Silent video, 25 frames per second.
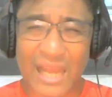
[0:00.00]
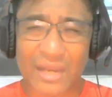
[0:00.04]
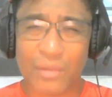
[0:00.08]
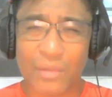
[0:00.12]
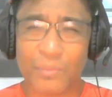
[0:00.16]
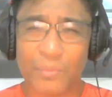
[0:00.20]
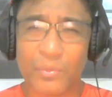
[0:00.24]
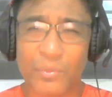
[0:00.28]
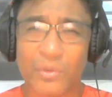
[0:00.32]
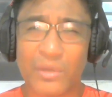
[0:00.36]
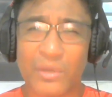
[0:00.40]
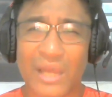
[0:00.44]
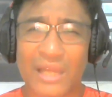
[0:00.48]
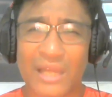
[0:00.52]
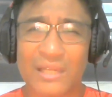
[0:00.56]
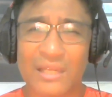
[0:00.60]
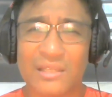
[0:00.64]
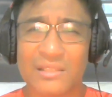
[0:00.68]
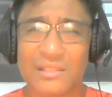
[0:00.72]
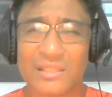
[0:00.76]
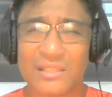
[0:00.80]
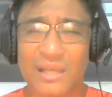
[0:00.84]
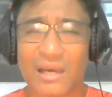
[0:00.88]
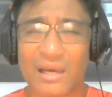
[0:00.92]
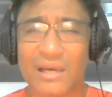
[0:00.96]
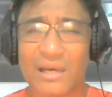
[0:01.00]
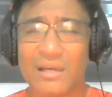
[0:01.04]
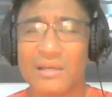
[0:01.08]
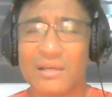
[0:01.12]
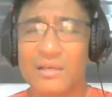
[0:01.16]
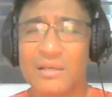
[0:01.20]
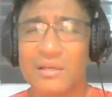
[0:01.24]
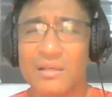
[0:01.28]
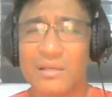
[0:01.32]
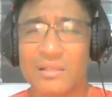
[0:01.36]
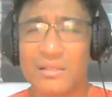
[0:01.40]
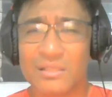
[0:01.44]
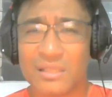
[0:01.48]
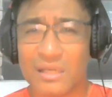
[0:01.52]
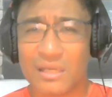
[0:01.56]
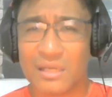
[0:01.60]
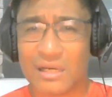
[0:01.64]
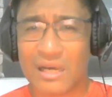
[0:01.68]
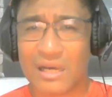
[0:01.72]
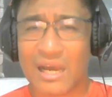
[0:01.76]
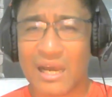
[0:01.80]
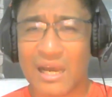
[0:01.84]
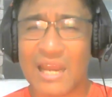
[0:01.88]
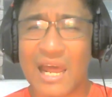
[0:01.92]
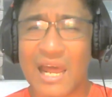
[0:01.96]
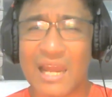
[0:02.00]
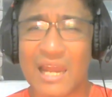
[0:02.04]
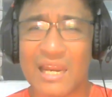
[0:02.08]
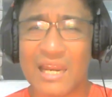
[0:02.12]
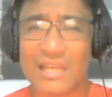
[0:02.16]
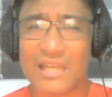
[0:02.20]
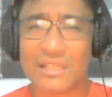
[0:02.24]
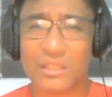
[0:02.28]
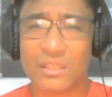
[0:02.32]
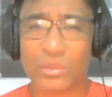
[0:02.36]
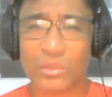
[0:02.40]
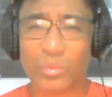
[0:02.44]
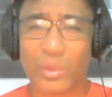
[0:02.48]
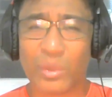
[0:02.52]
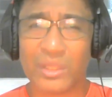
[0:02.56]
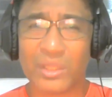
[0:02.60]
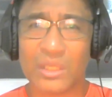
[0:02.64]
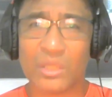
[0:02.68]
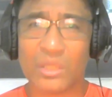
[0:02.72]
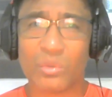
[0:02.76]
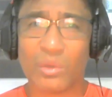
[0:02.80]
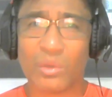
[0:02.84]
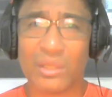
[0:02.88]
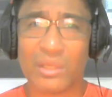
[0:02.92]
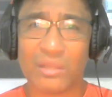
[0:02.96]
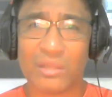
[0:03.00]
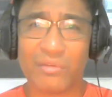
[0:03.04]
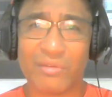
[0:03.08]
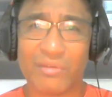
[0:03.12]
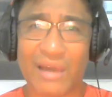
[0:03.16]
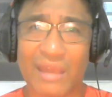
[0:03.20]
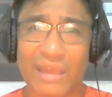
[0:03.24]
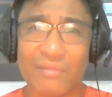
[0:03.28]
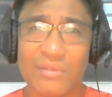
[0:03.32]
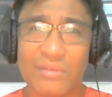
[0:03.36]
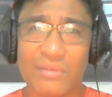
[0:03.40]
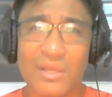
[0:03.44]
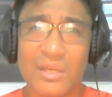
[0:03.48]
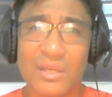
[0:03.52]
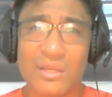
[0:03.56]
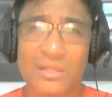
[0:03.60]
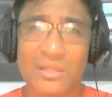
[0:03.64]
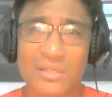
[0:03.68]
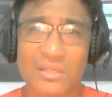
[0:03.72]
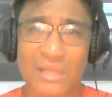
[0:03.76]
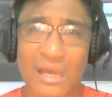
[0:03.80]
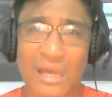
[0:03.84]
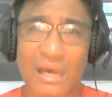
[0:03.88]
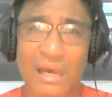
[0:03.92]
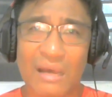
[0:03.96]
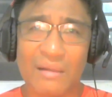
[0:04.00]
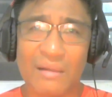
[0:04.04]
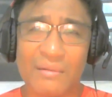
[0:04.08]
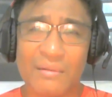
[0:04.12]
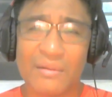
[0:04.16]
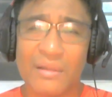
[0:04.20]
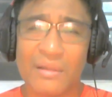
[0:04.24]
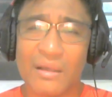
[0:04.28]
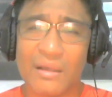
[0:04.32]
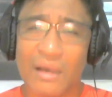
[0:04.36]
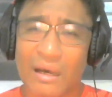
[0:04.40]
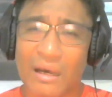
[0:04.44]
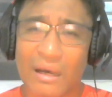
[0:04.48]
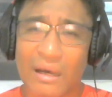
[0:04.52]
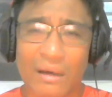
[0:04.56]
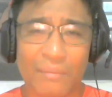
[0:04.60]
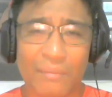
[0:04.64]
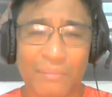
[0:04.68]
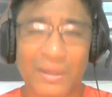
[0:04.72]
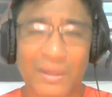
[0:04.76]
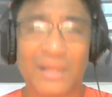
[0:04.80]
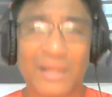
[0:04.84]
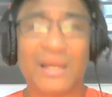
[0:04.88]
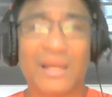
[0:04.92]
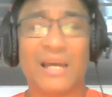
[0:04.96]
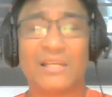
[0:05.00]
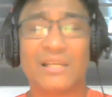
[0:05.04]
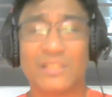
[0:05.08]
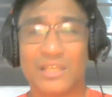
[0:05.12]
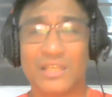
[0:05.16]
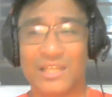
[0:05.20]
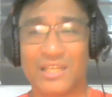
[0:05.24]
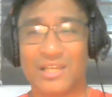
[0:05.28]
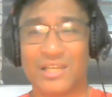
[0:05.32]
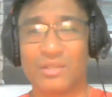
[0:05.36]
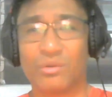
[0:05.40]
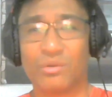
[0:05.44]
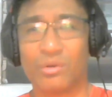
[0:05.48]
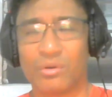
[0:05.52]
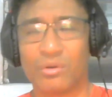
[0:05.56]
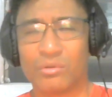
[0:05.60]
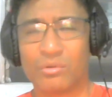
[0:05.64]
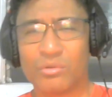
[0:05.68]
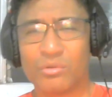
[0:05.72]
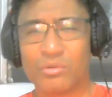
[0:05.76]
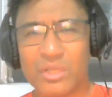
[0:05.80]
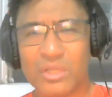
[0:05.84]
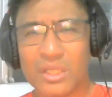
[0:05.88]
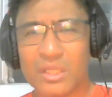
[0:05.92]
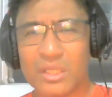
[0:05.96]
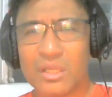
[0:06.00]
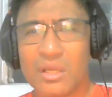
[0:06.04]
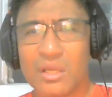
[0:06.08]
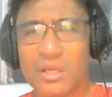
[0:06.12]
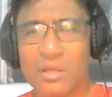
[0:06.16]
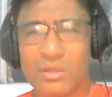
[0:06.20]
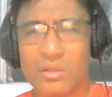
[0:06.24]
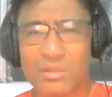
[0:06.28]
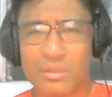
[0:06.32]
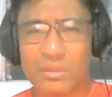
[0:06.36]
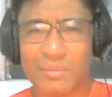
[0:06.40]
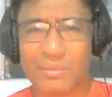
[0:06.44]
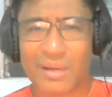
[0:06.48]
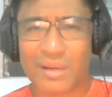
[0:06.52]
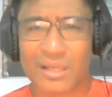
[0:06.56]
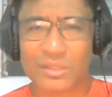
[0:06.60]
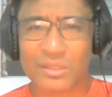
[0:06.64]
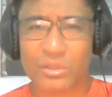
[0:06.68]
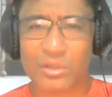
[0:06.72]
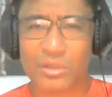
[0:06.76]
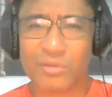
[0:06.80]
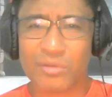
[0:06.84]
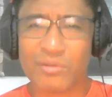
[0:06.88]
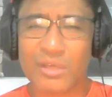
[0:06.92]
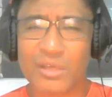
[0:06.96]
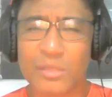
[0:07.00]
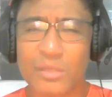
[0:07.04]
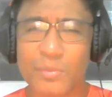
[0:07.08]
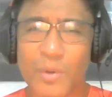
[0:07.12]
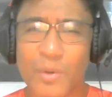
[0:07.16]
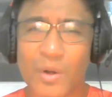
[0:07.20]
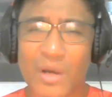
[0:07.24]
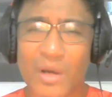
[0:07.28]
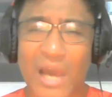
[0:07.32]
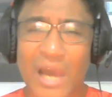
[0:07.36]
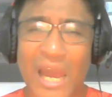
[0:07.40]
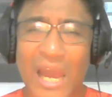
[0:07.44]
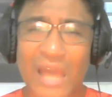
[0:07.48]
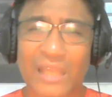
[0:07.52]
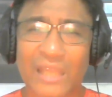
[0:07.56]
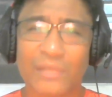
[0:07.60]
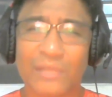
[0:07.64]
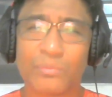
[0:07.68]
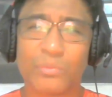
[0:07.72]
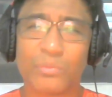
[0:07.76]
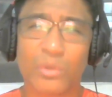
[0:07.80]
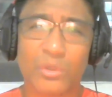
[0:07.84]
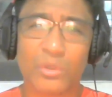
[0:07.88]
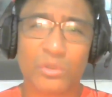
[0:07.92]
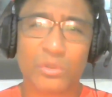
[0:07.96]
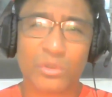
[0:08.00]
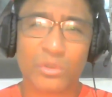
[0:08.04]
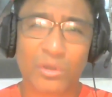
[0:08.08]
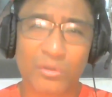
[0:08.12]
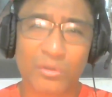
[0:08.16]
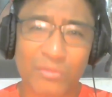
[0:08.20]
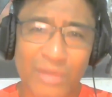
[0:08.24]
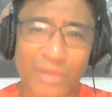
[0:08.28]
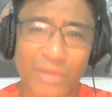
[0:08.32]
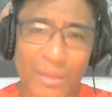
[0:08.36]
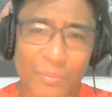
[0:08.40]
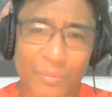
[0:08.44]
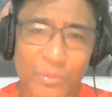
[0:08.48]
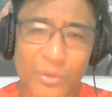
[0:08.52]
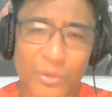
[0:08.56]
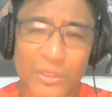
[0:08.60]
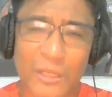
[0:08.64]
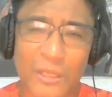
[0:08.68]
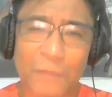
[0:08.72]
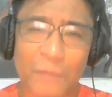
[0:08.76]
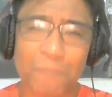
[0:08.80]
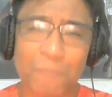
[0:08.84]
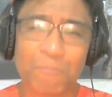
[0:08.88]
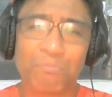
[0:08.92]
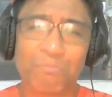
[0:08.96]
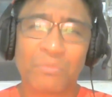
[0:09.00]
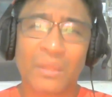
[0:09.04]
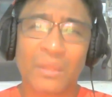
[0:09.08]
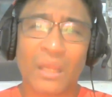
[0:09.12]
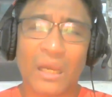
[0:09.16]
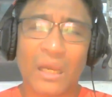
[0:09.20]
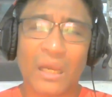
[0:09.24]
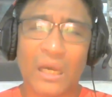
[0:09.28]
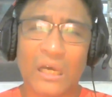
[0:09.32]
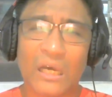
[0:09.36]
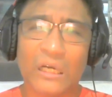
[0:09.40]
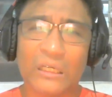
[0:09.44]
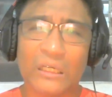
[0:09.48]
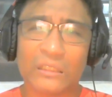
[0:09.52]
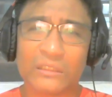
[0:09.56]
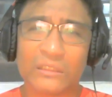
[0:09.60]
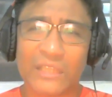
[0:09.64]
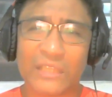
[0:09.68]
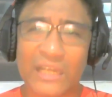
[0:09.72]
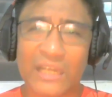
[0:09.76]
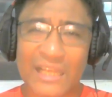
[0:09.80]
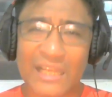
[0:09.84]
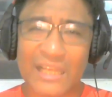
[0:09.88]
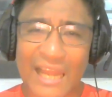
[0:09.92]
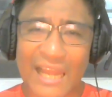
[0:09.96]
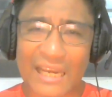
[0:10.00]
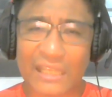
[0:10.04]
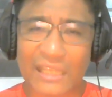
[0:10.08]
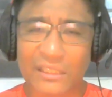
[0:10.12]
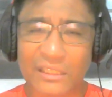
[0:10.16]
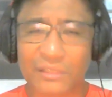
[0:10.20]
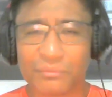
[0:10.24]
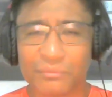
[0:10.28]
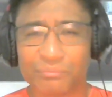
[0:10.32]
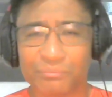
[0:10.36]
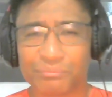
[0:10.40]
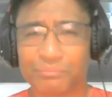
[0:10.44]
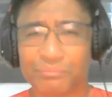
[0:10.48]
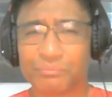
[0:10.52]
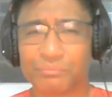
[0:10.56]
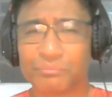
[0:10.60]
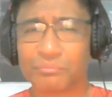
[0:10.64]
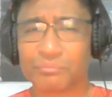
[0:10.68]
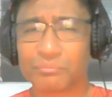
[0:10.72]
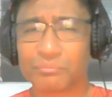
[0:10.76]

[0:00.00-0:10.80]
matalo po yan sa sa halalan sa 2025 sa uh, na senador Ngunit sa mga surveys po, kahit po survey po ni uh, Trillanes,